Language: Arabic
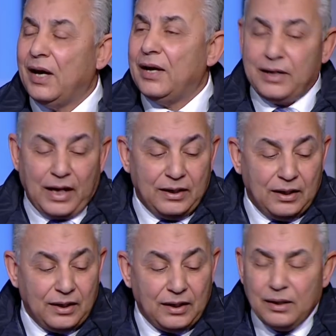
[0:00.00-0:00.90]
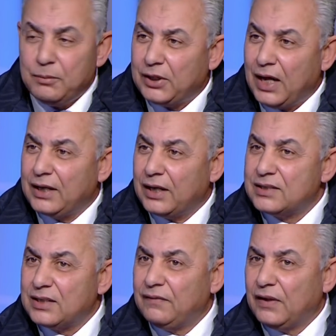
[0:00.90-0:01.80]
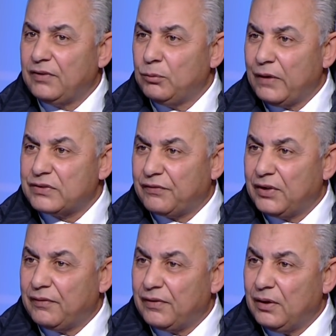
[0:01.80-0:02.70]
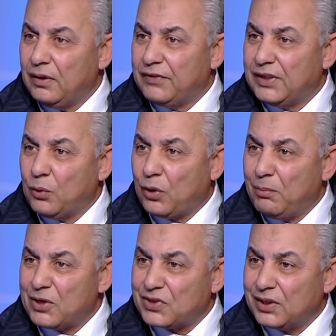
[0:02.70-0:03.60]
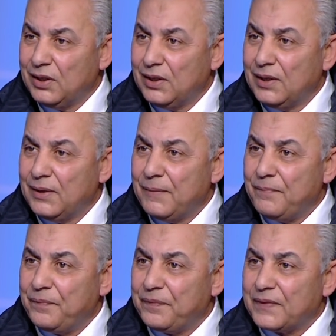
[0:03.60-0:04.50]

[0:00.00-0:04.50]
يعني آه، آه، متهيألي كان السنه اللي فاتت في منافسه في في الدوري المصري الدوري عشان بيراميدز كان